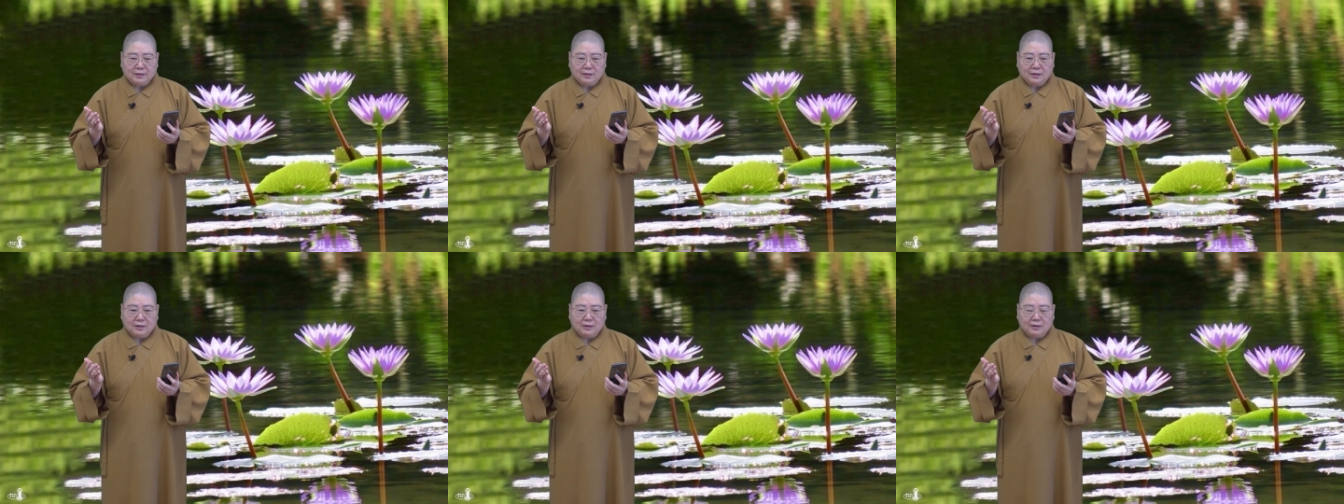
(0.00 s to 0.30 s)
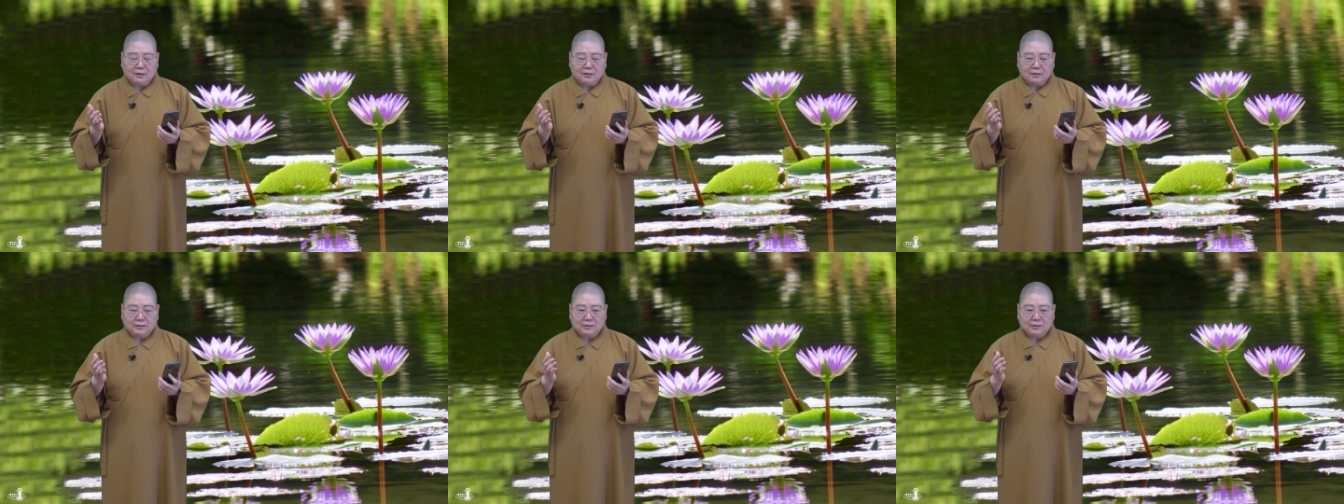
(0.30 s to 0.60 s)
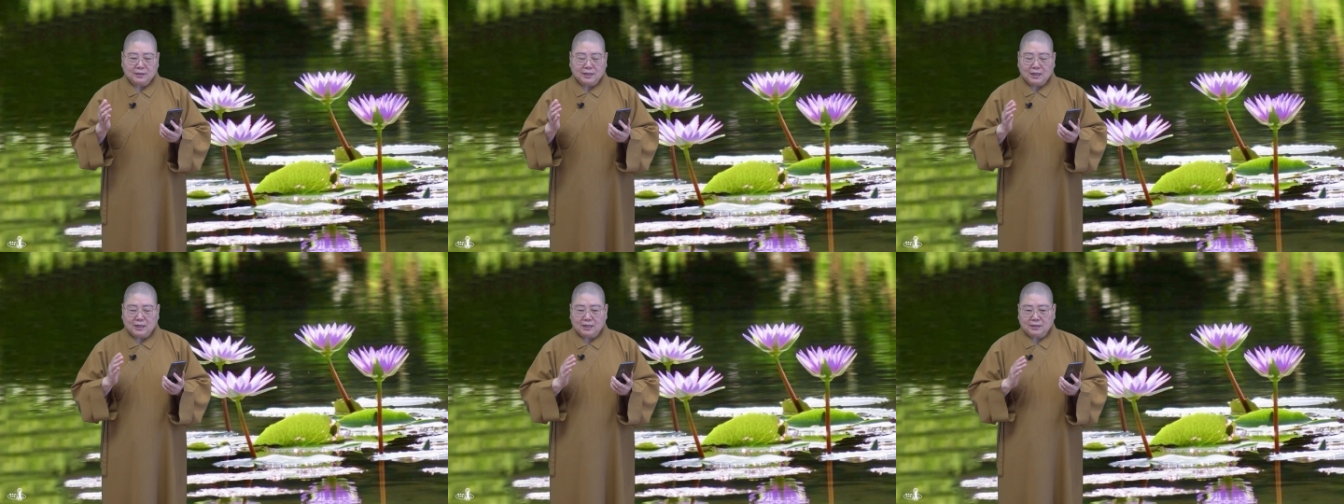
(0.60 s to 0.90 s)
好、哦，
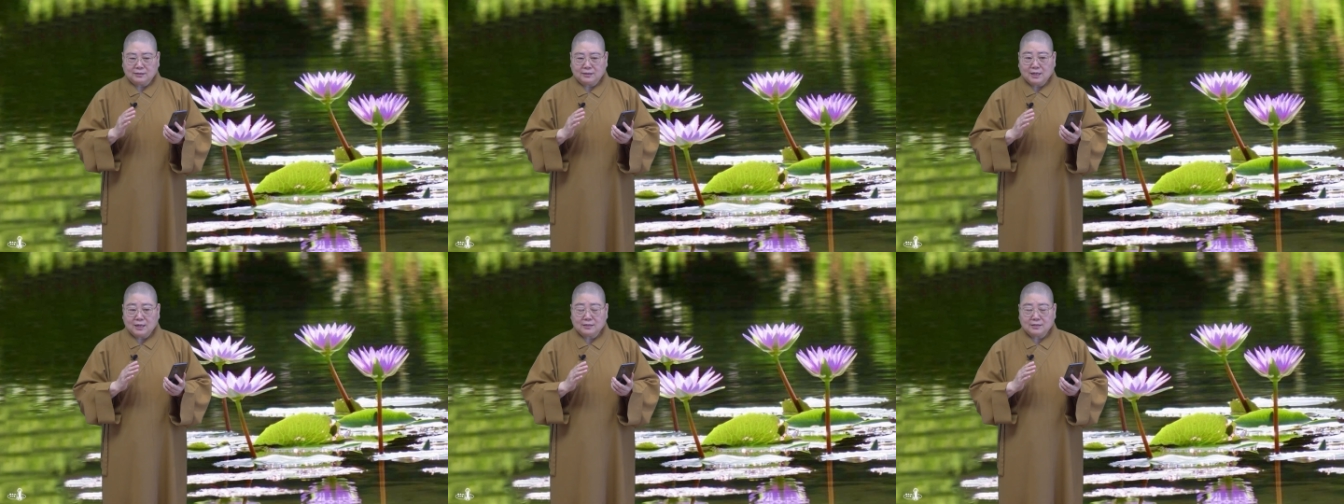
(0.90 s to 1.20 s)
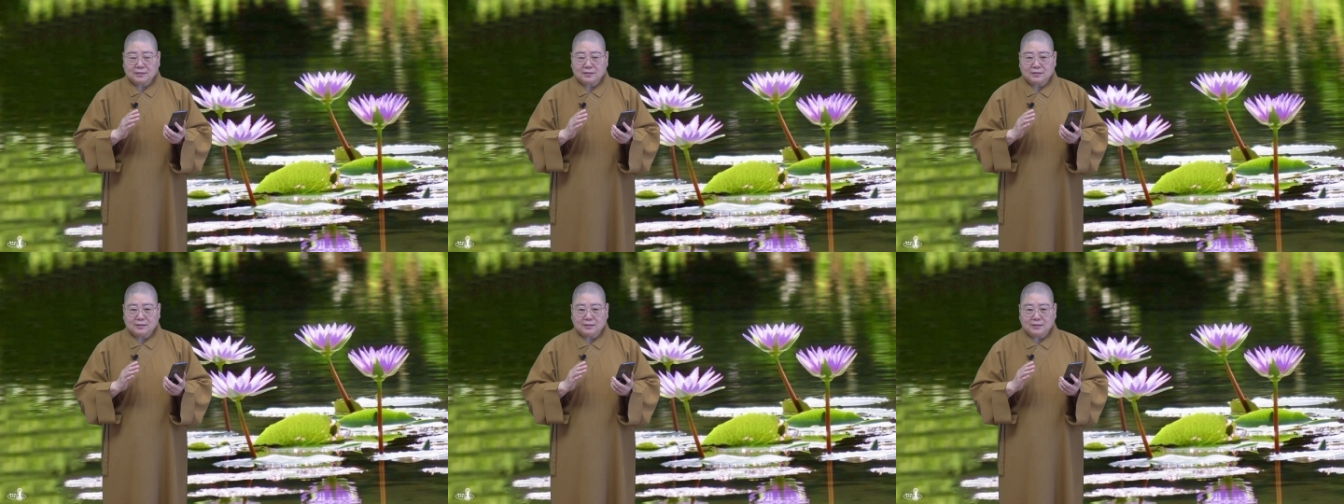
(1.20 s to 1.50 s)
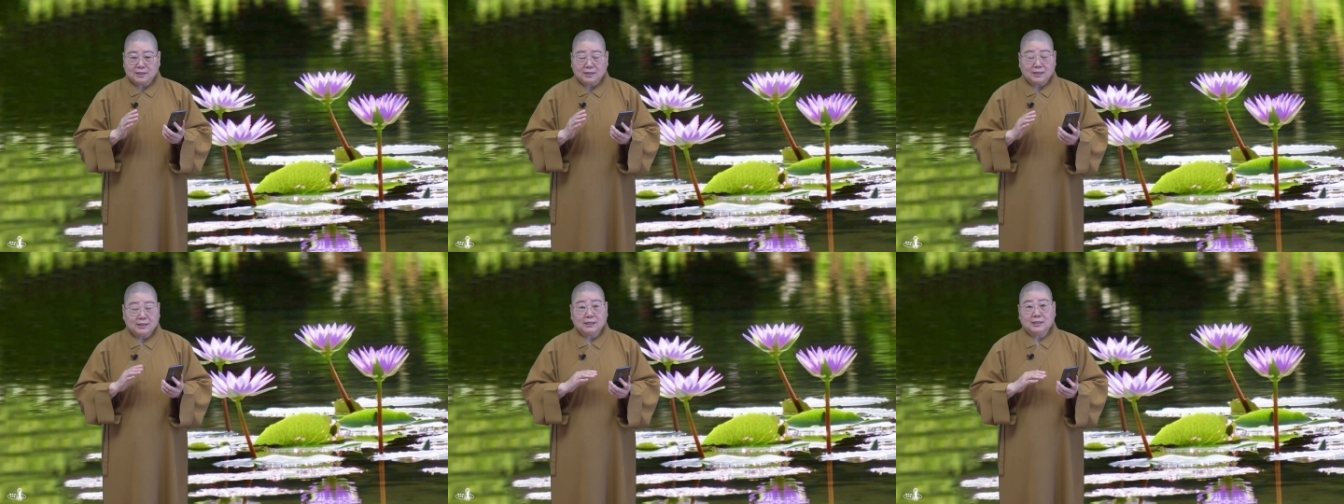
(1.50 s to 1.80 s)
那但是
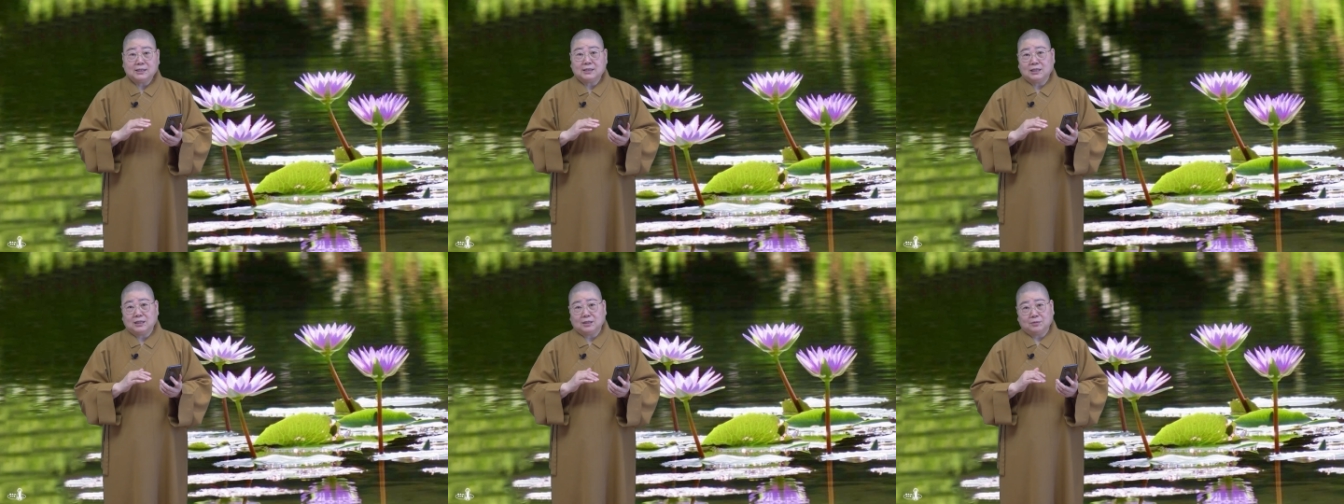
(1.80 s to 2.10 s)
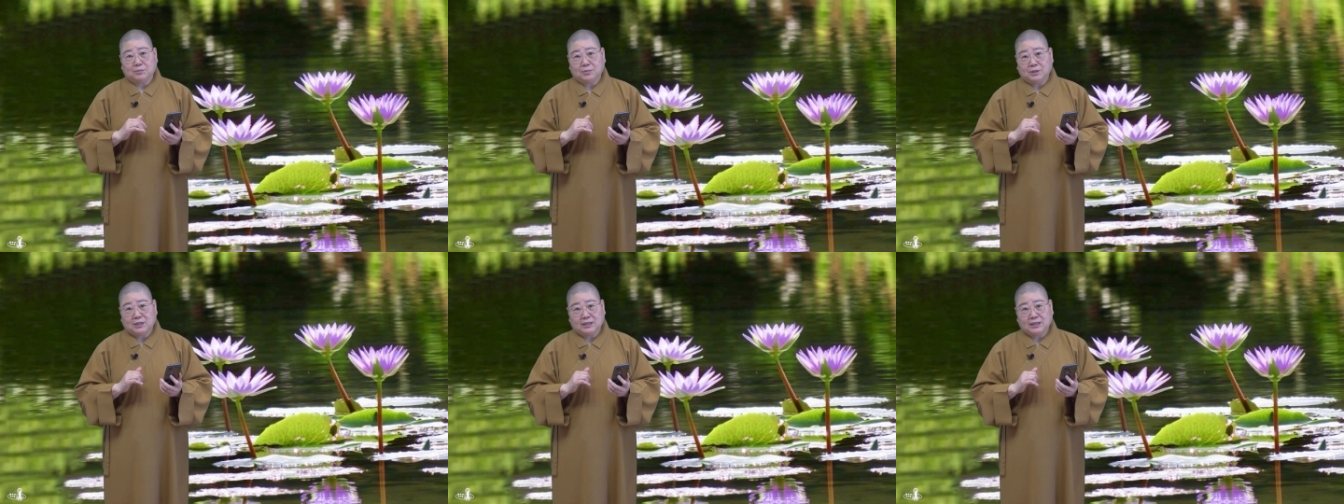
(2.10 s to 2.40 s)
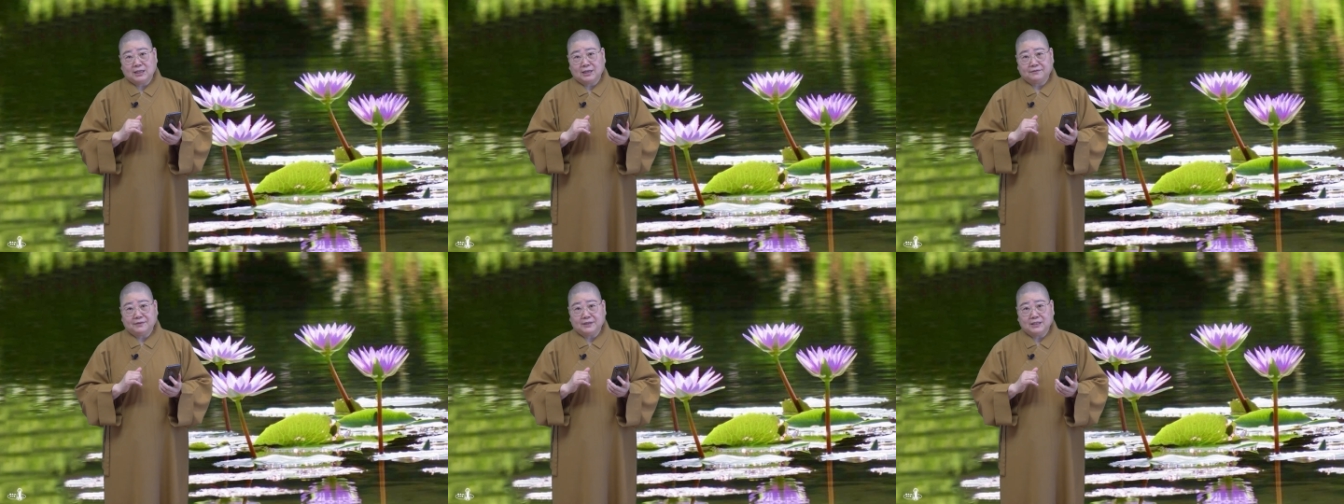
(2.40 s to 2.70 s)
现在疫情不能
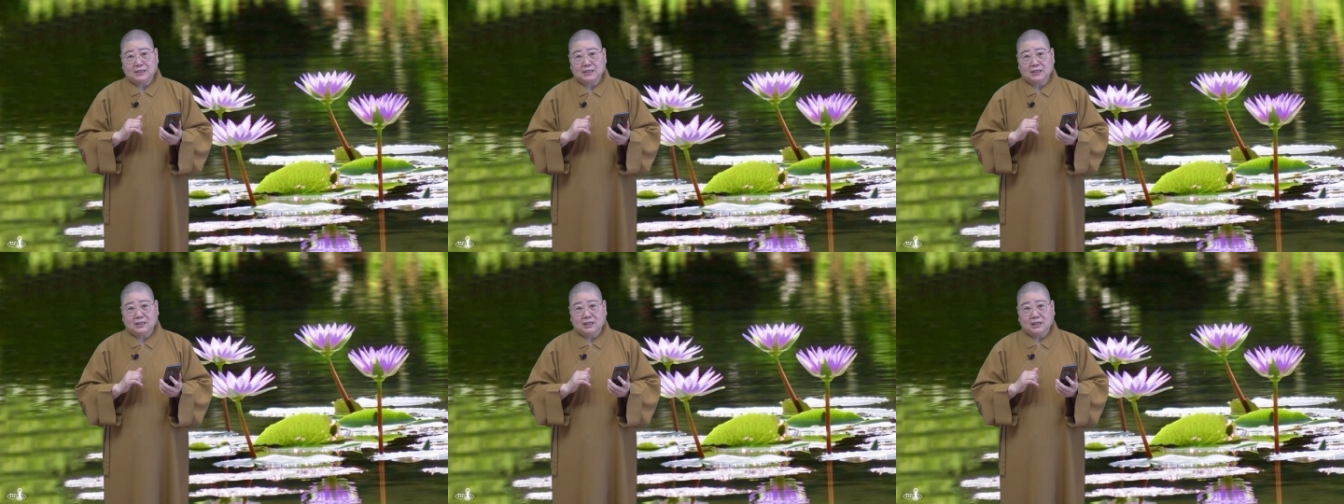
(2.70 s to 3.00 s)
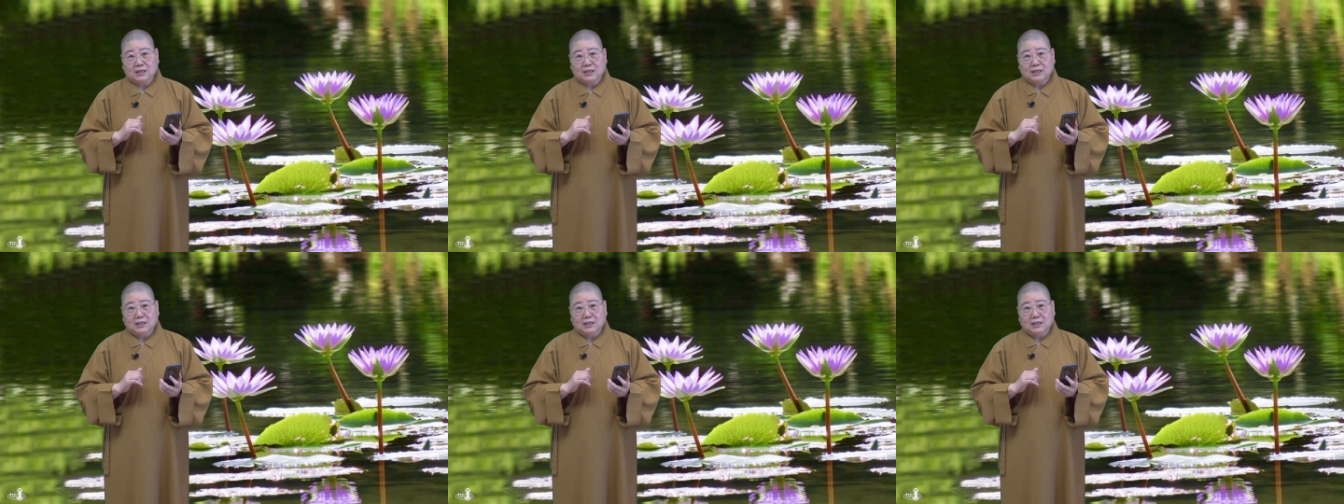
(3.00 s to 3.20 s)
搭飞机，